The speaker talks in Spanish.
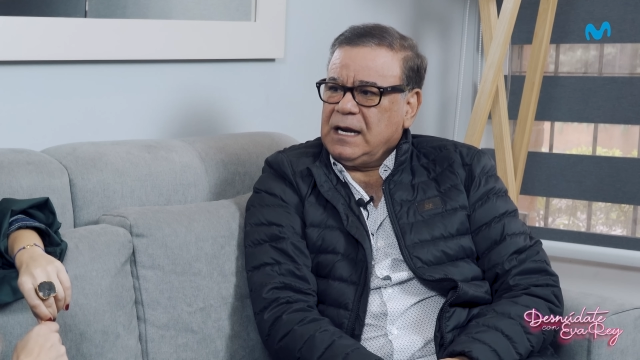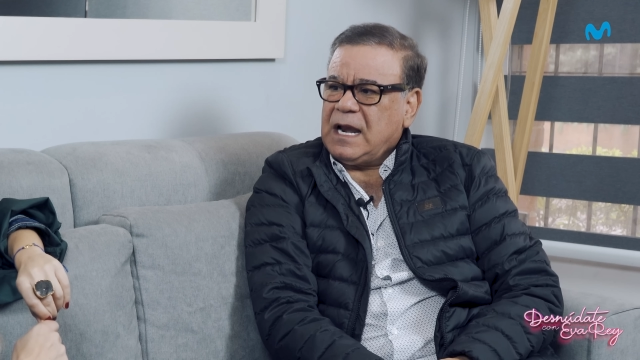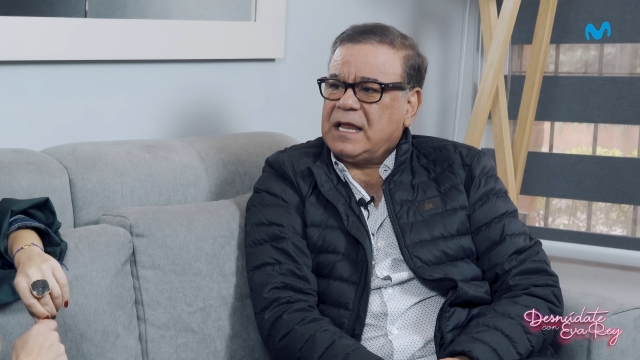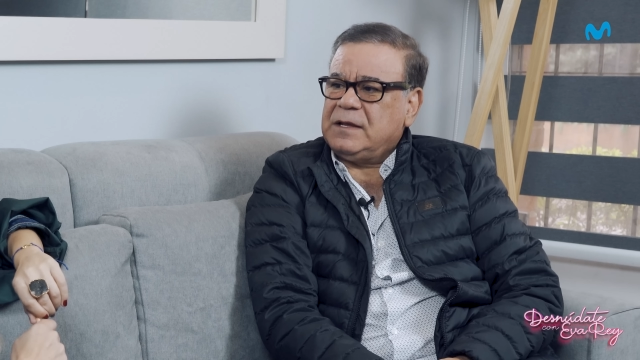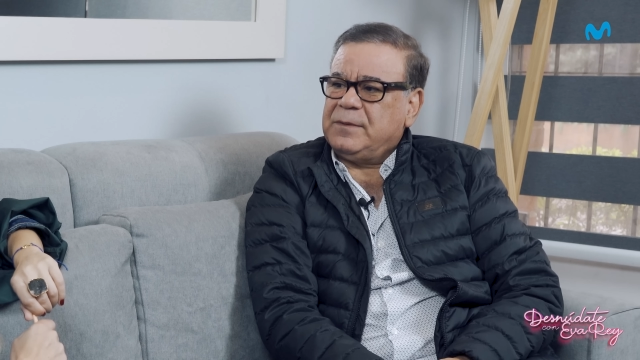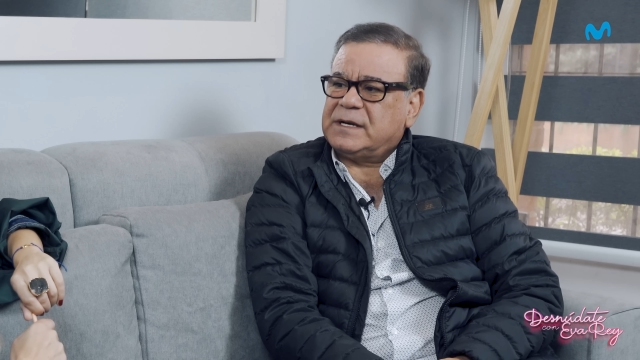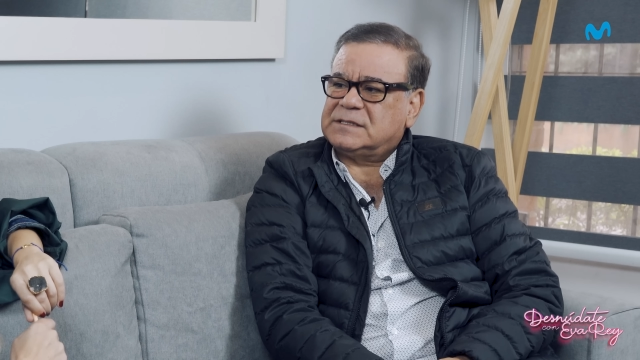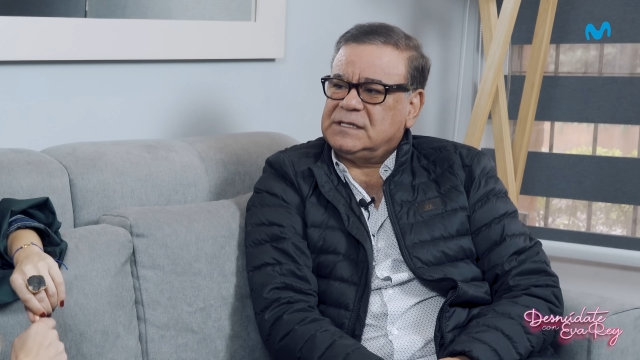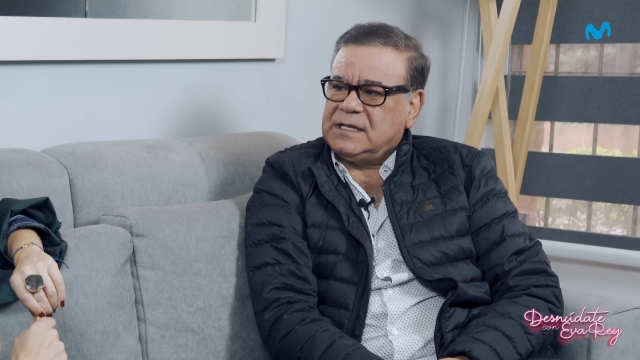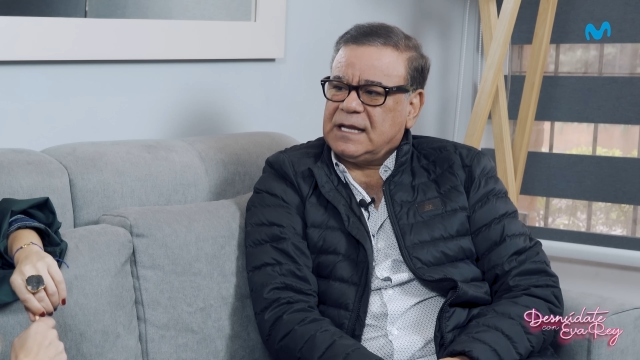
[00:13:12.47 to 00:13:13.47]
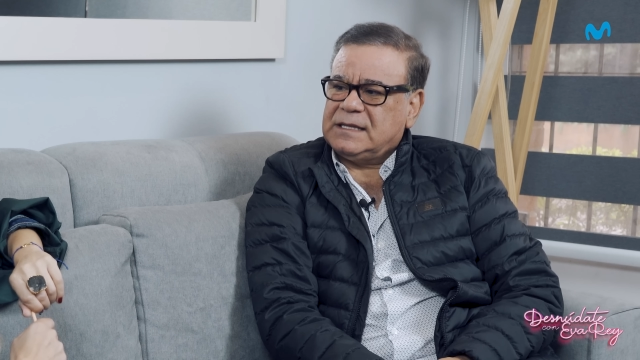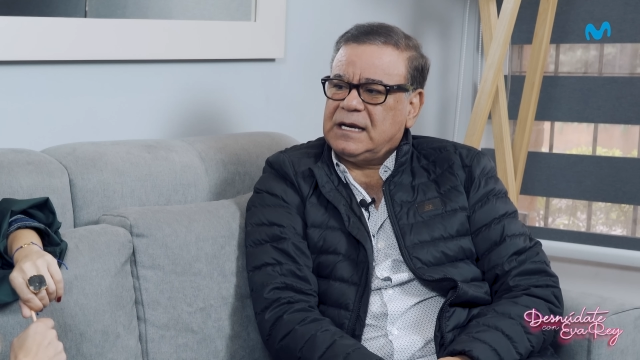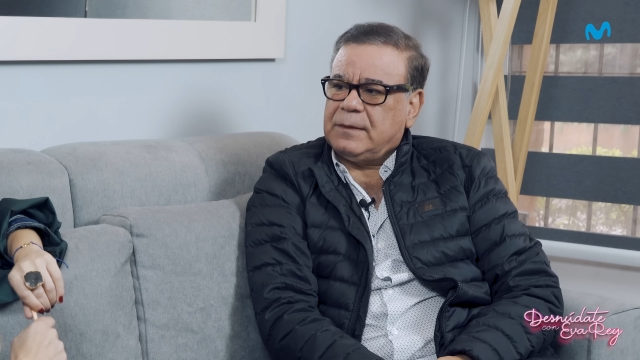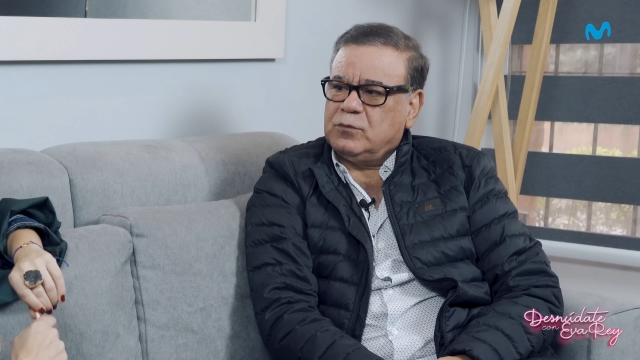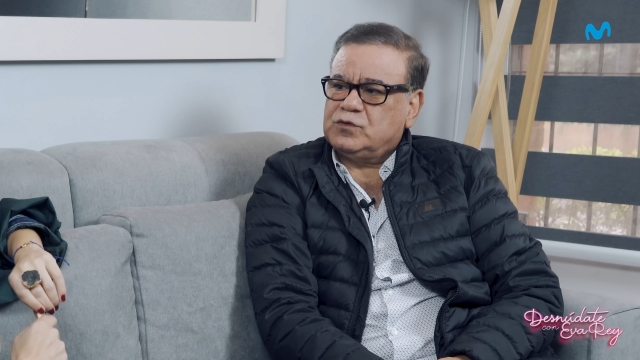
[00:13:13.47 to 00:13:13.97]
la diversidad
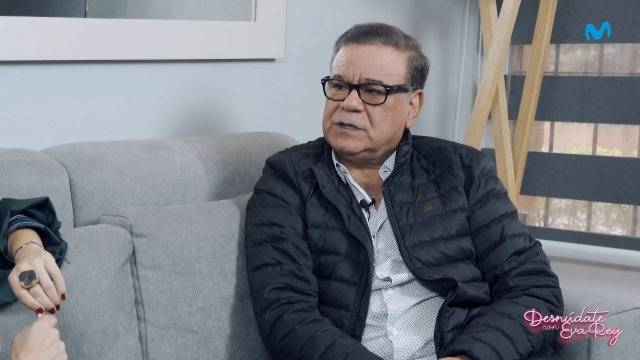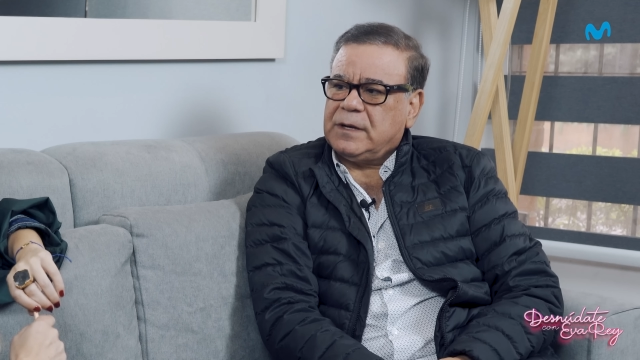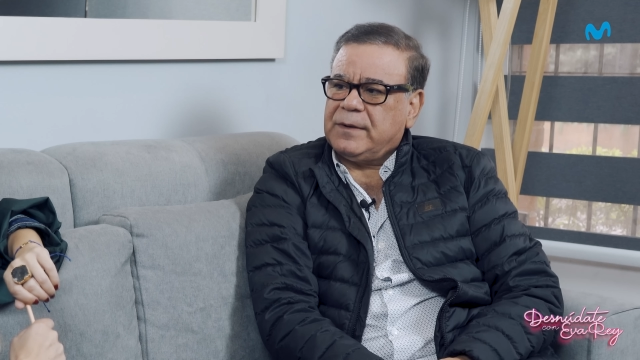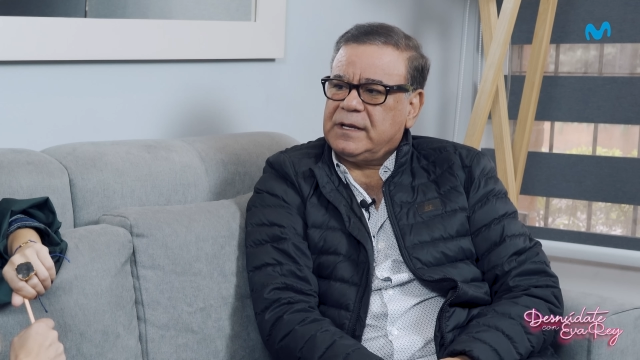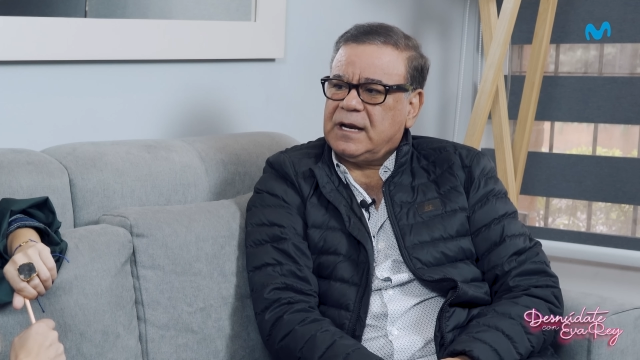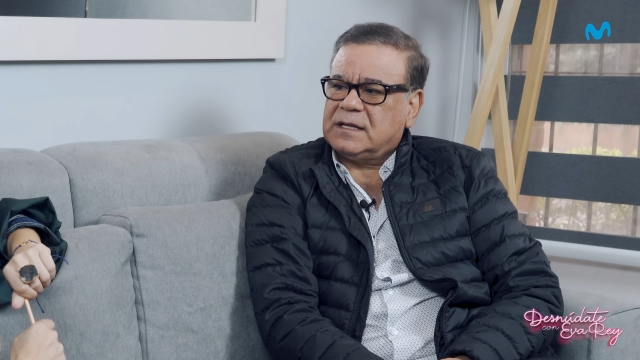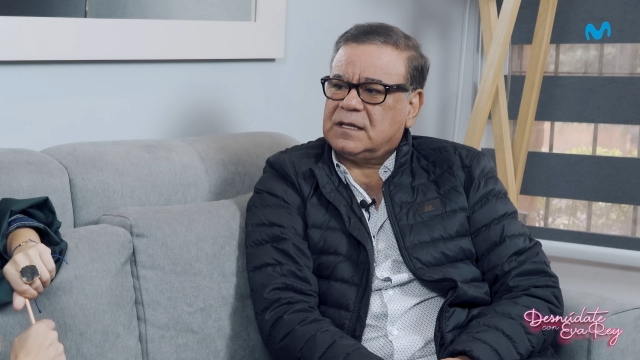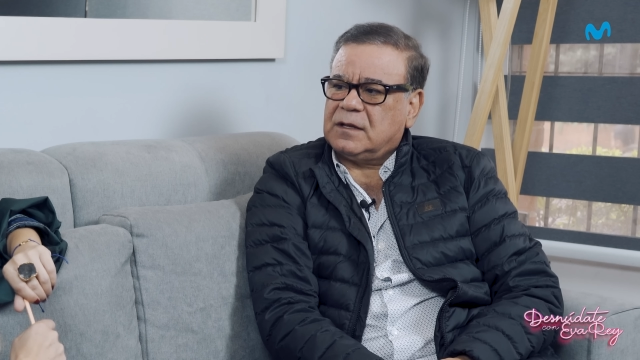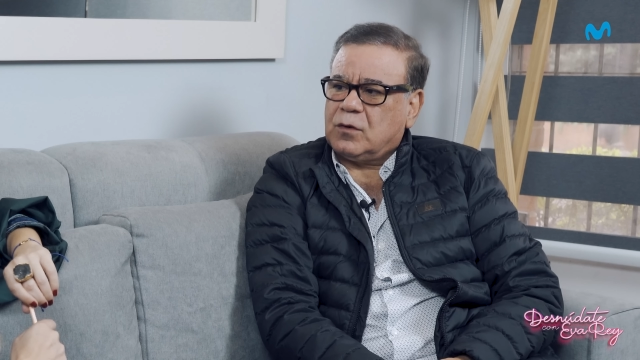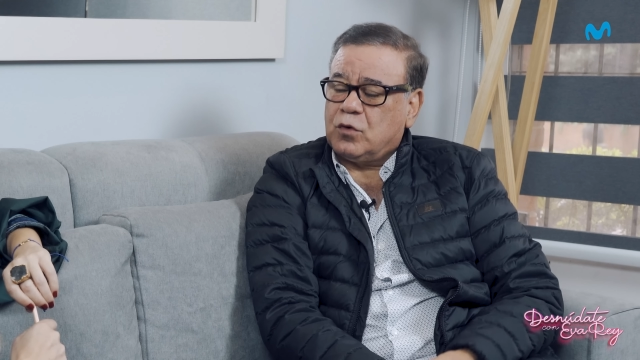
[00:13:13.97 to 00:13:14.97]
de la música vallenata.